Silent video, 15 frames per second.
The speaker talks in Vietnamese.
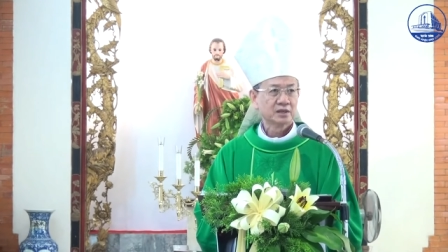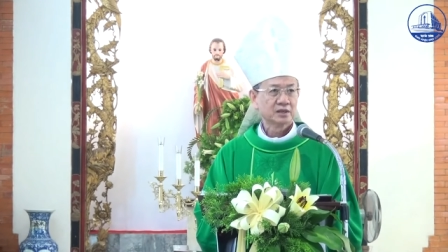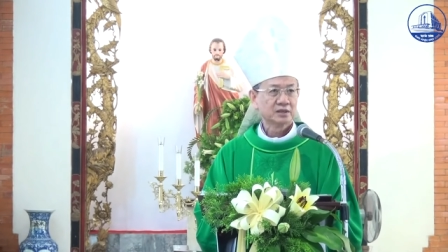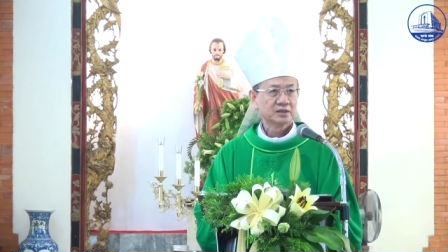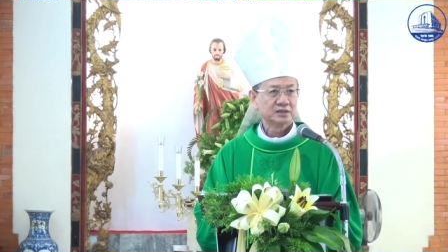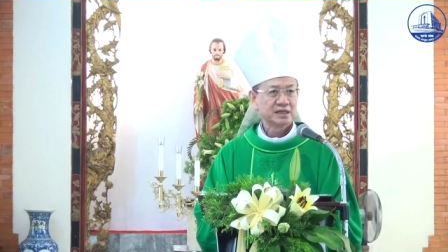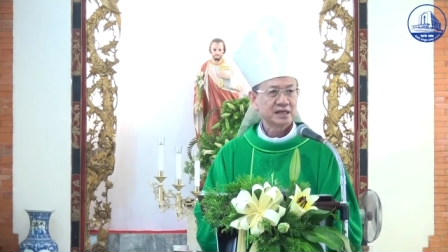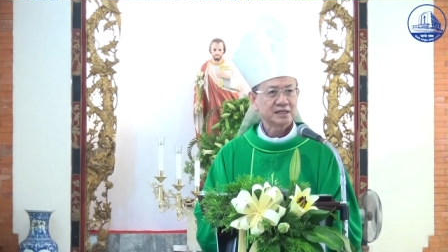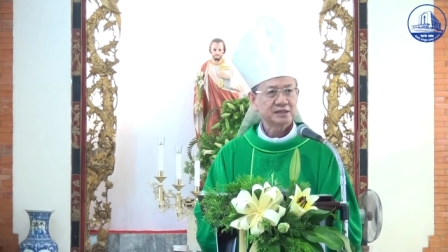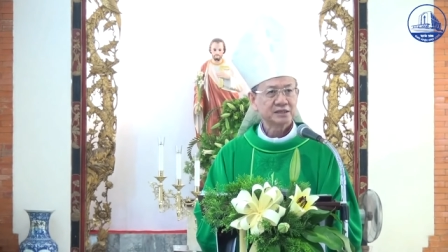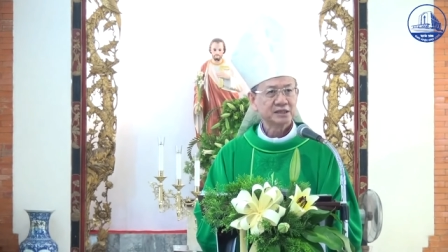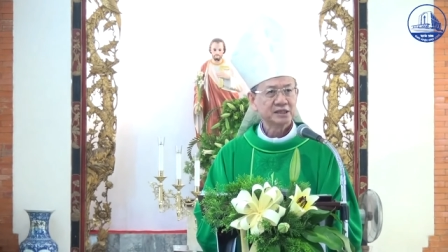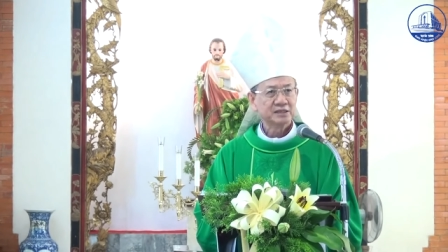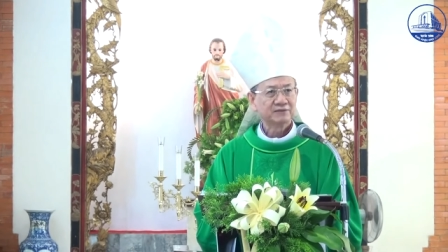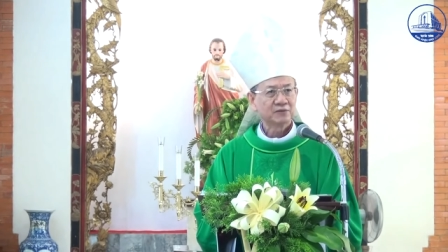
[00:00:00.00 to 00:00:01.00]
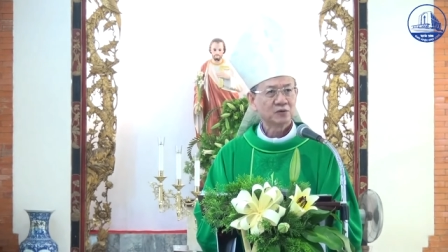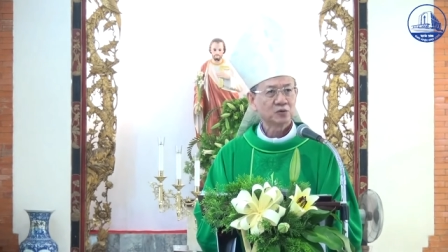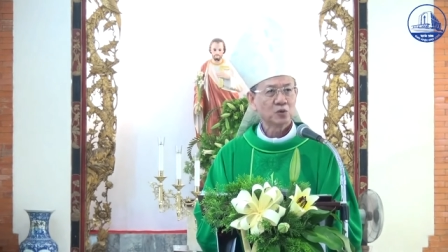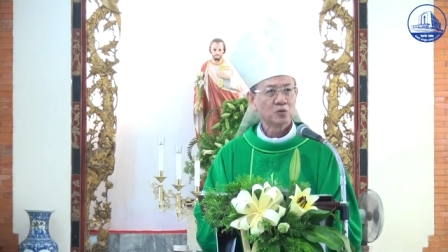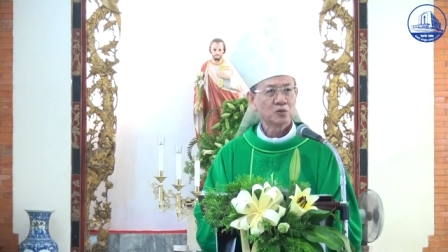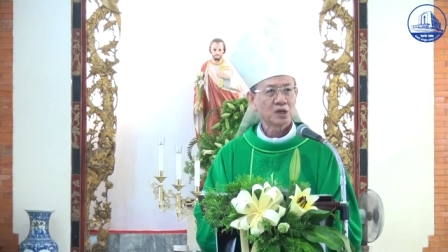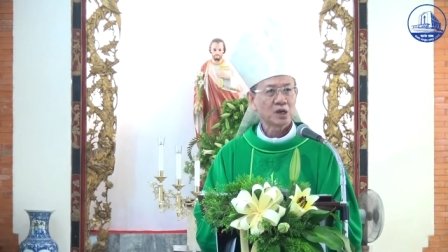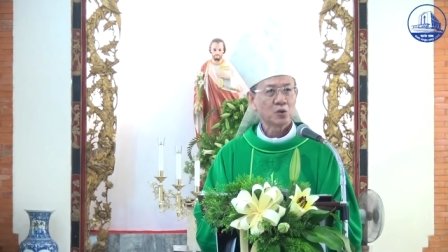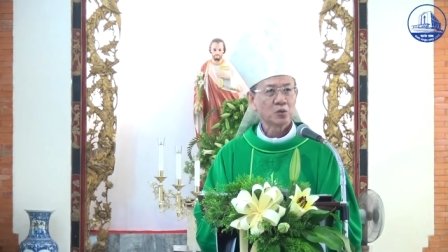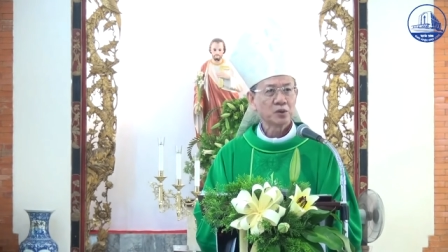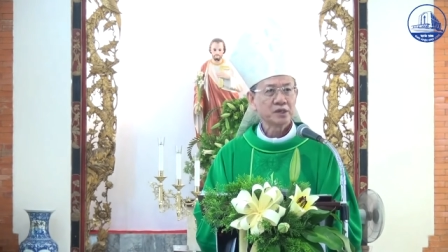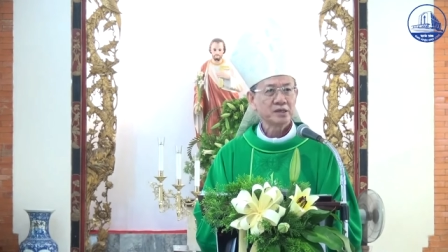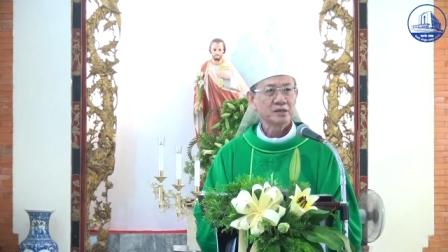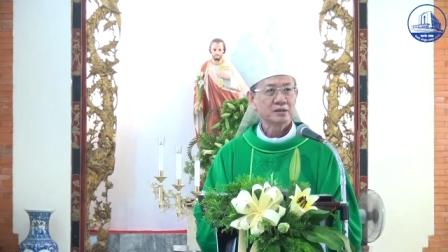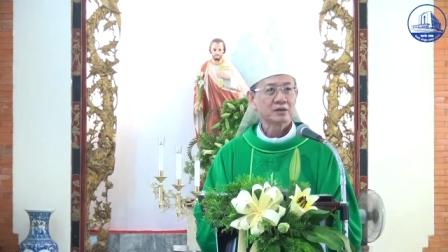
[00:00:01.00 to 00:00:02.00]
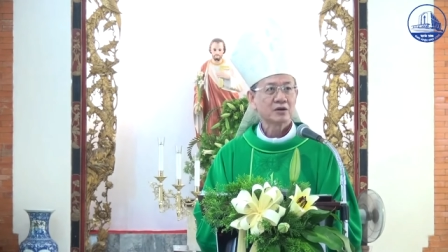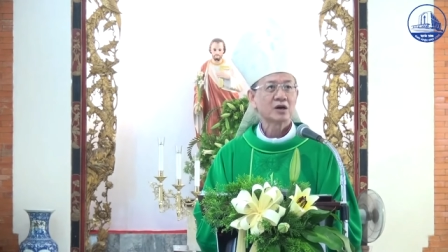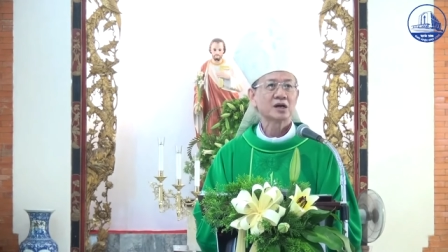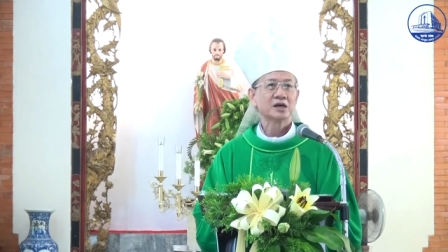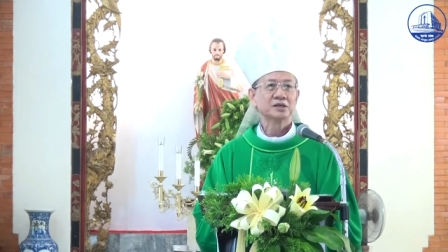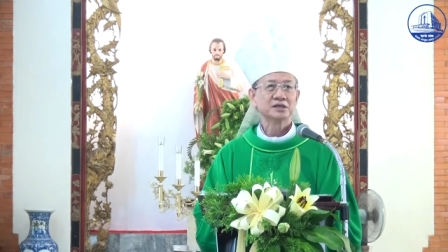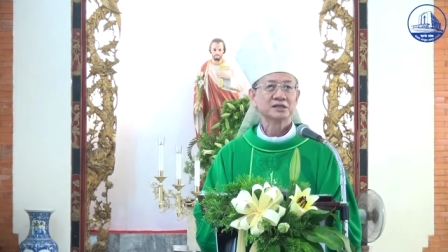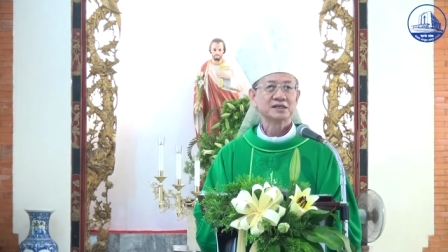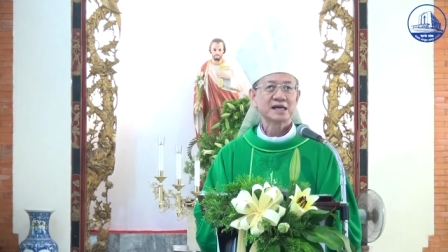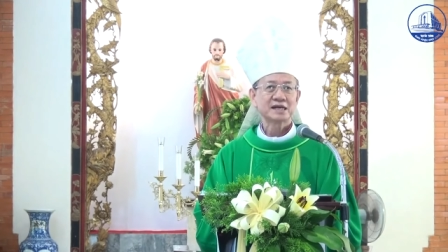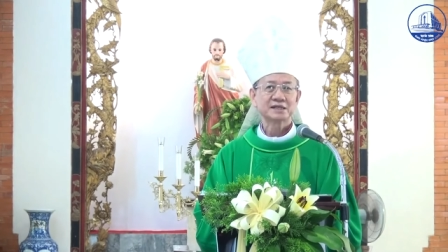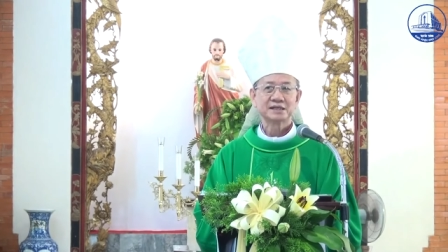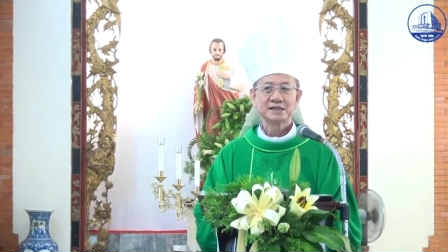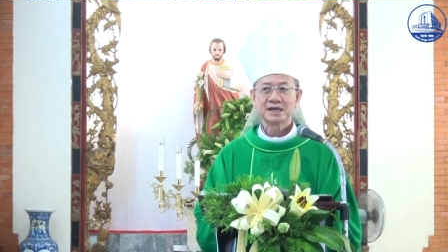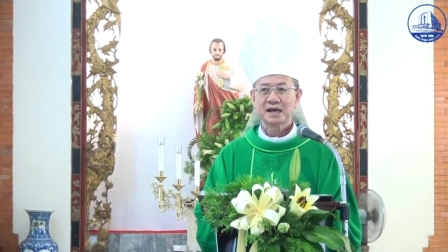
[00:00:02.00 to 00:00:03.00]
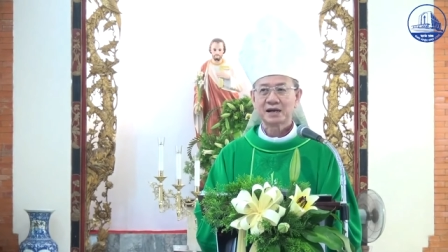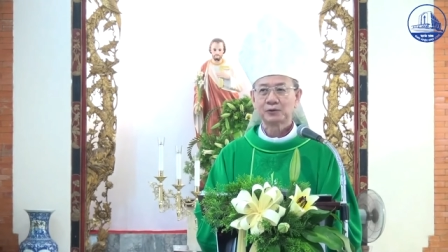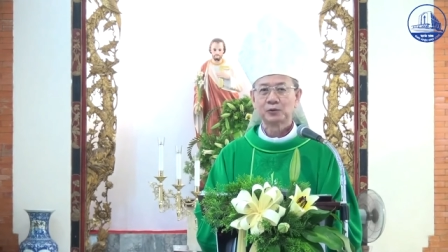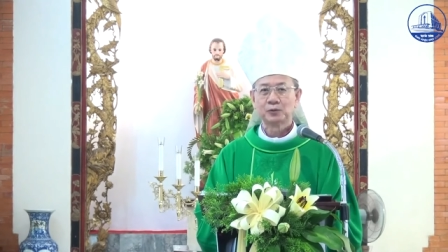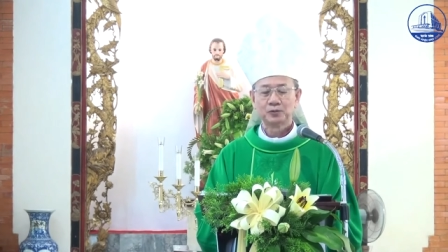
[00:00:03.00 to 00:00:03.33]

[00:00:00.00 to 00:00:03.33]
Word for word: giá trị vô cùng cao quý đó là những giá trị nào